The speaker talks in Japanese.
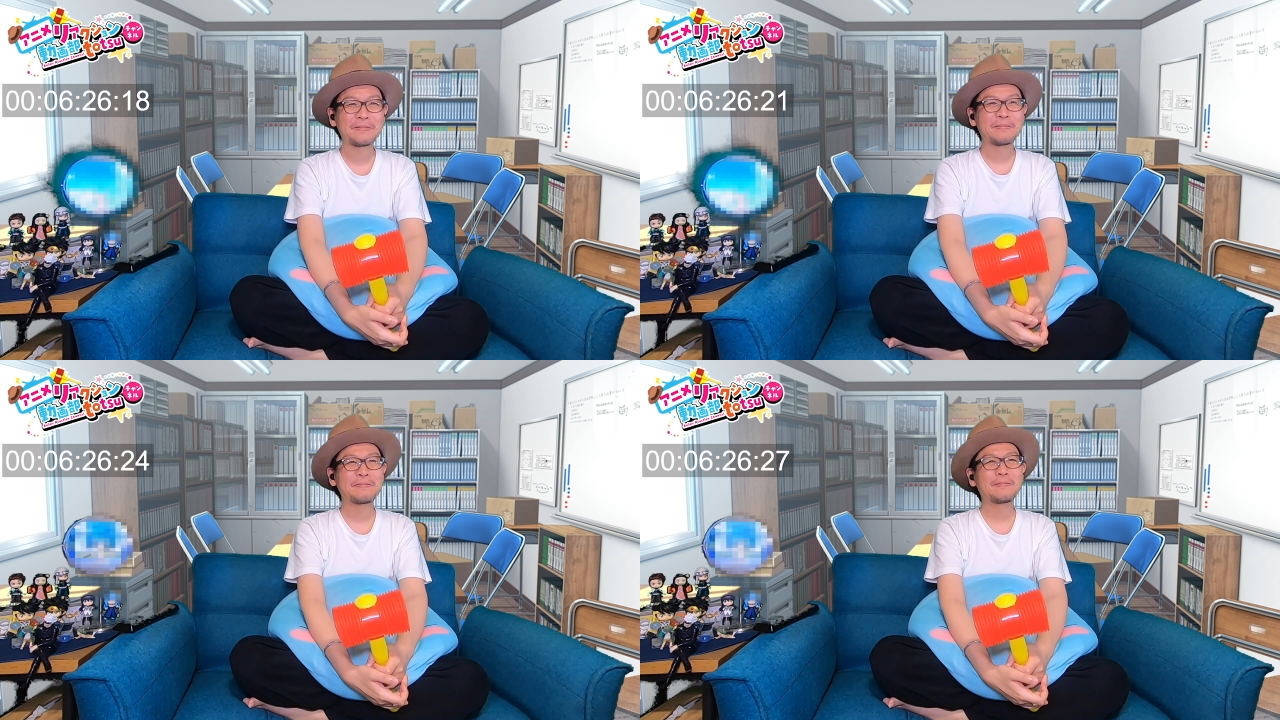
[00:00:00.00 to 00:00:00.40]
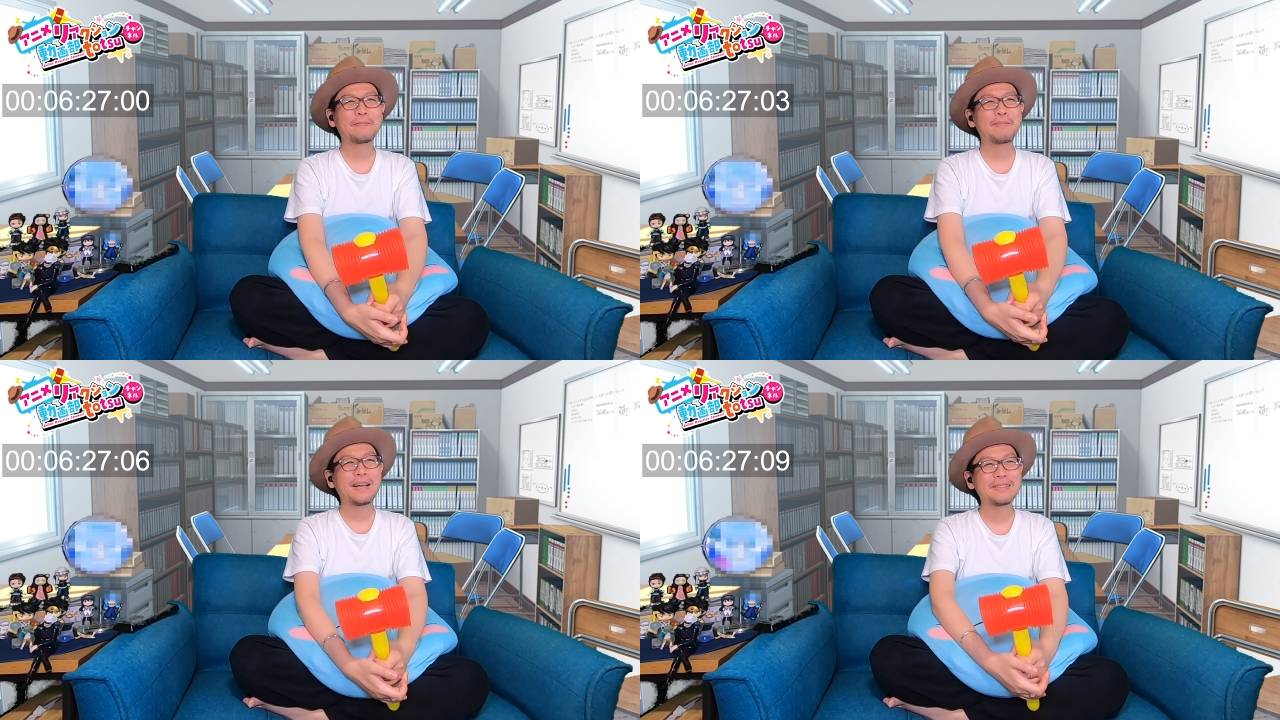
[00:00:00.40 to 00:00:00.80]
う
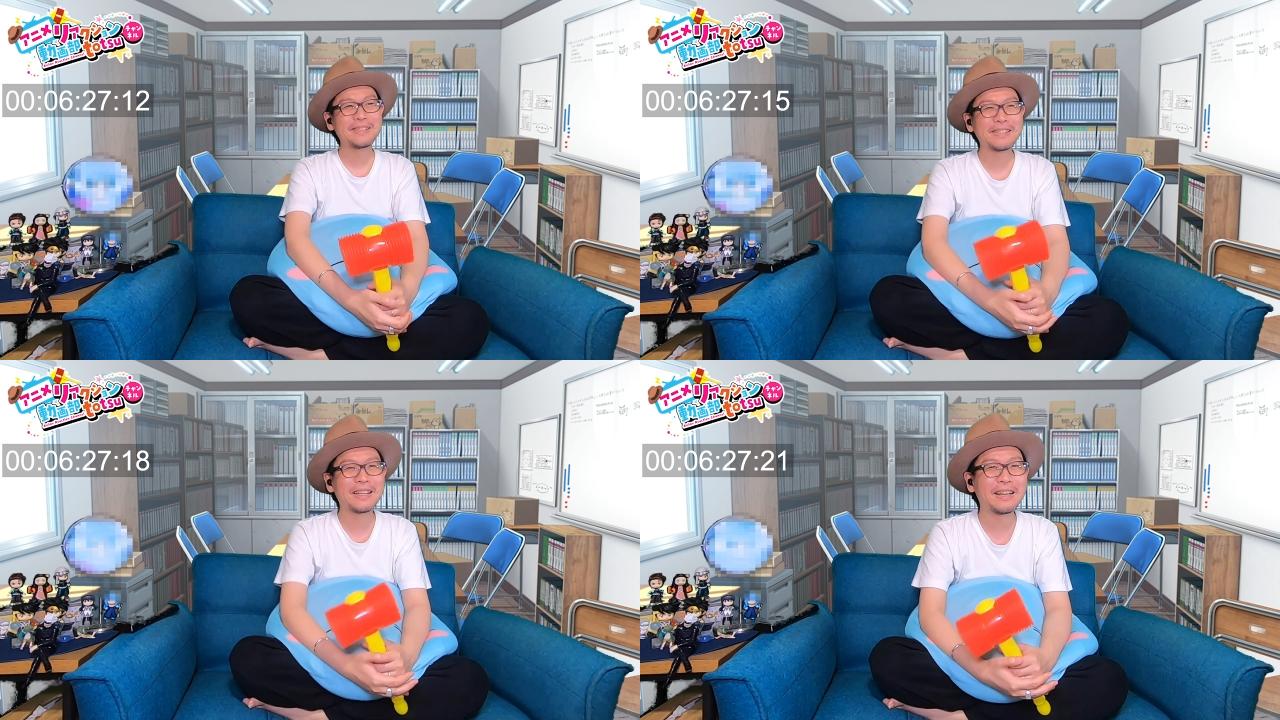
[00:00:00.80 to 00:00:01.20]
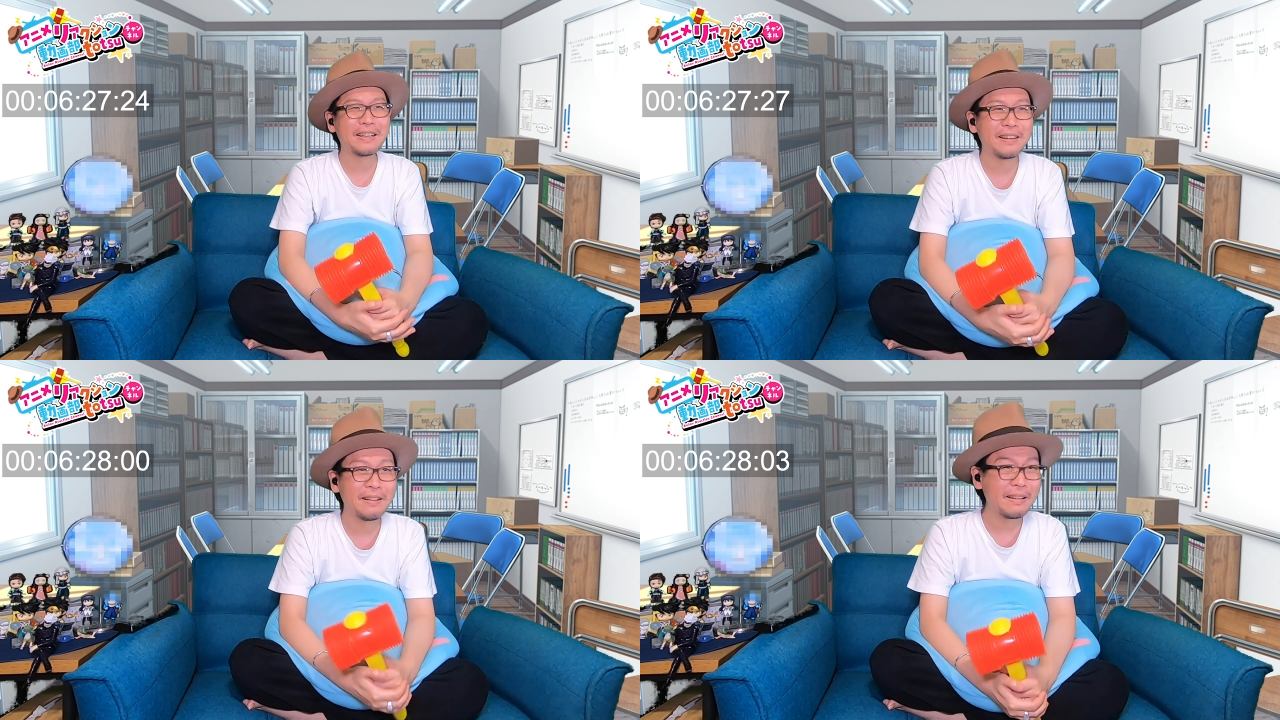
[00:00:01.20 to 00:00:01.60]
ん、
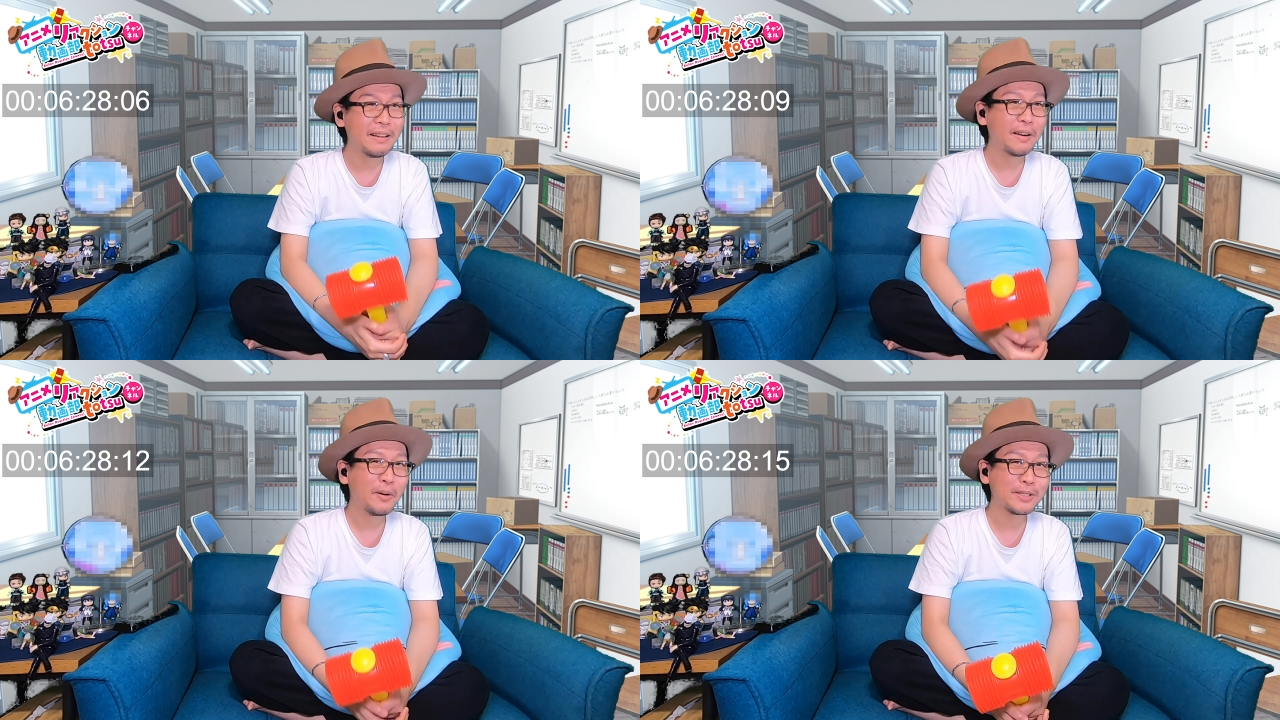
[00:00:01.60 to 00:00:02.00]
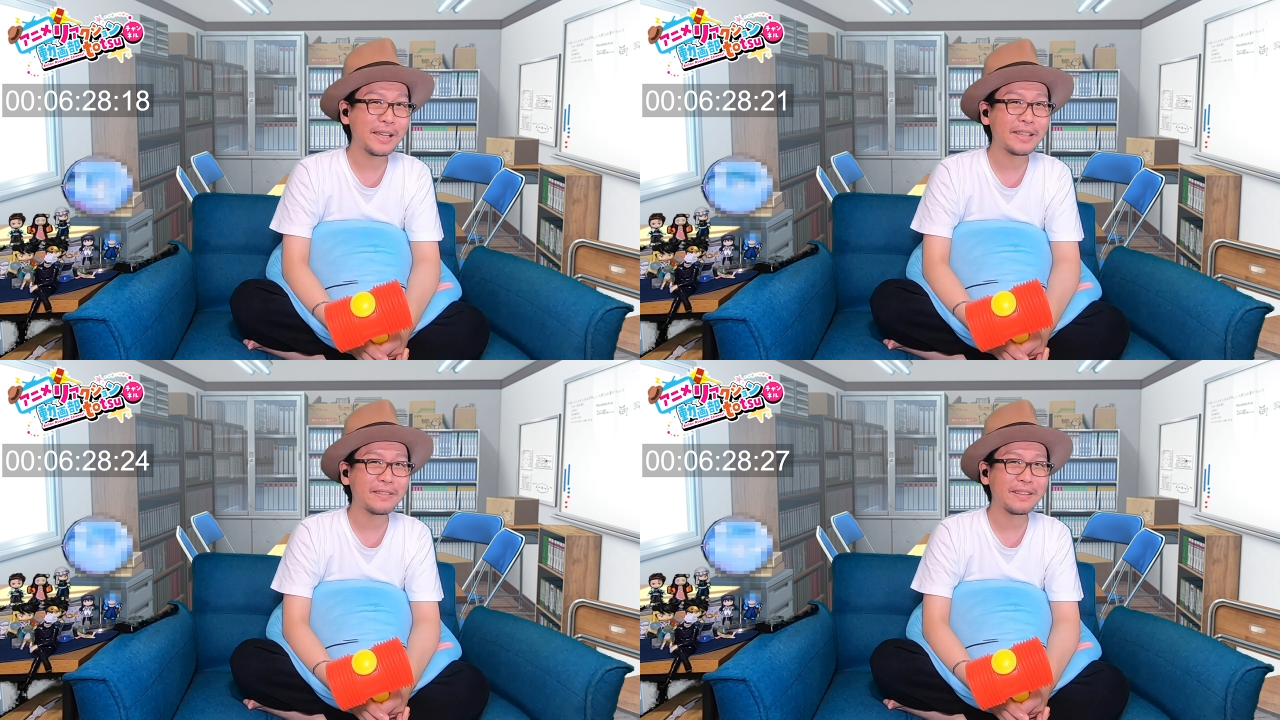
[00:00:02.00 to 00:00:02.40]
パンチラ、あ、押
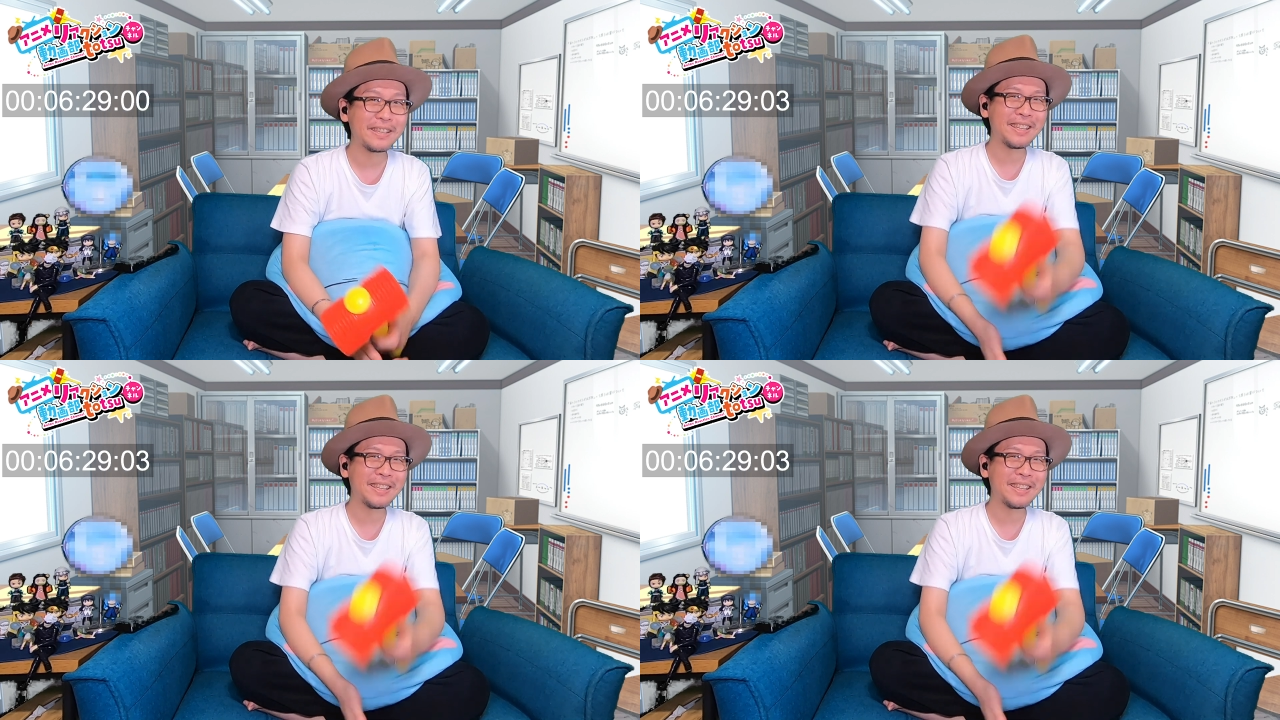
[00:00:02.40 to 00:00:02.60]
さえてるね。